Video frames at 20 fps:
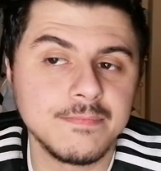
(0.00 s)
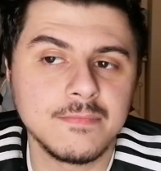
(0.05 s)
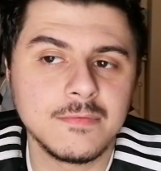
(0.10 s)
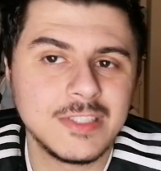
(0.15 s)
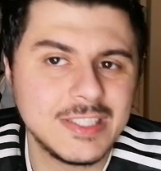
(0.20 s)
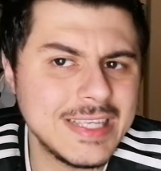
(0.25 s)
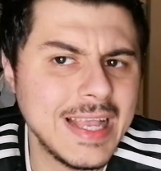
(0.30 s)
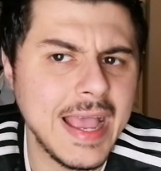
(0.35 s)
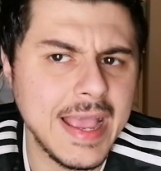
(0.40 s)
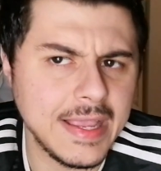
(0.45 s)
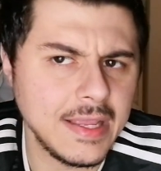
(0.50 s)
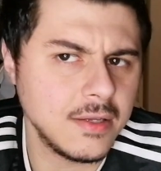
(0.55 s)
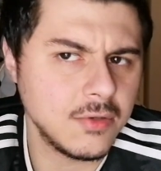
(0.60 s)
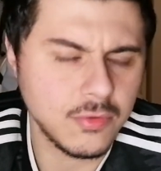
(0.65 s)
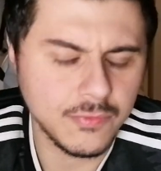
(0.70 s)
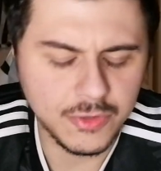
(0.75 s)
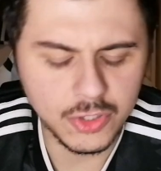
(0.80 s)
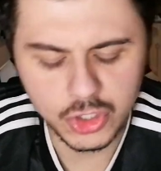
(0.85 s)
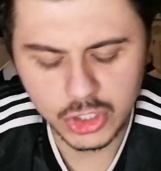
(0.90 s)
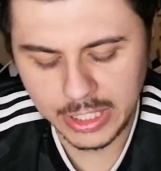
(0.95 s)
6,
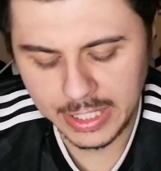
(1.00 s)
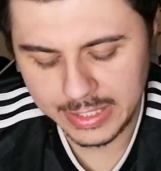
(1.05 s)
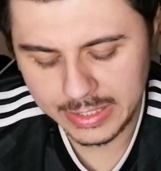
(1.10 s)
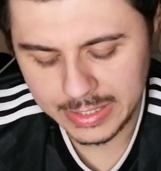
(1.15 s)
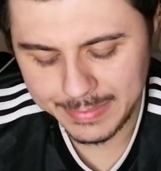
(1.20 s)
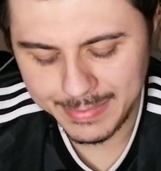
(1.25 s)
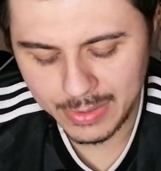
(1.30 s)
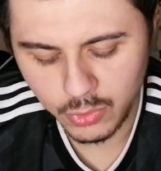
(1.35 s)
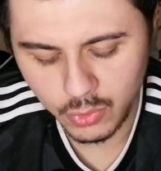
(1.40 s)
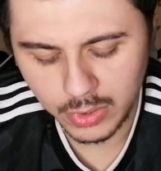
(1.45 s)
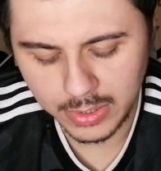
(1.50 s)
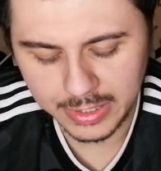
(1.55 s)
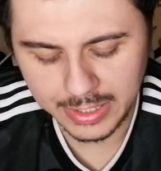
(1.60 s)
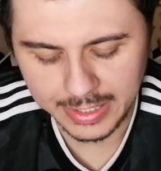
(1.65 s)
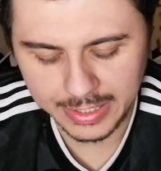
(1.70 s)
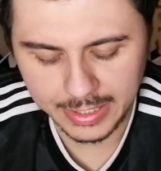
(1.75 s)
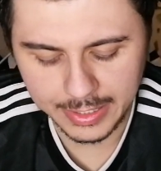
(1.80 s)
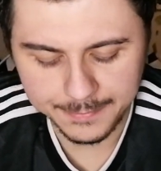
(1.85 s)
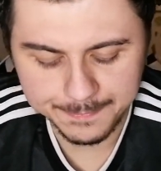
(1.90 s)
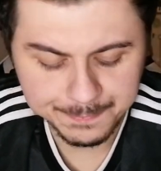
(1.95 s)
sufficiente, ma nulla di
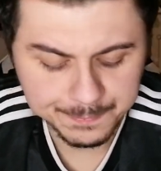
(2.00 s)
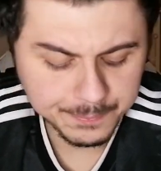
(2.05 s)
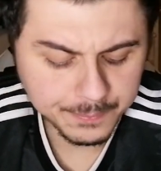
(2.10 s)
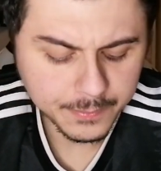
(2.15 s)
che.